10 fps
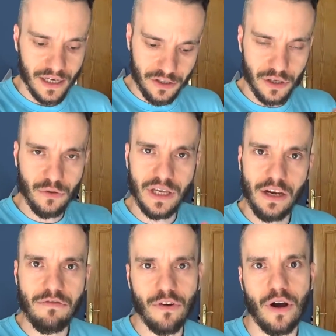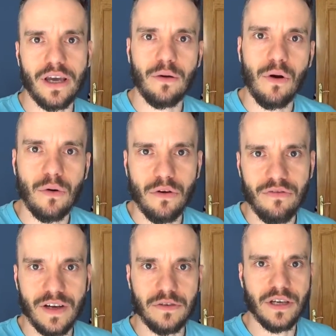estilo daily vlog, igual que eu
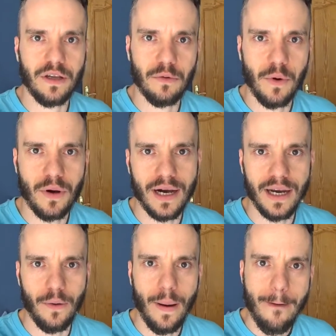faço aqui no meu canal.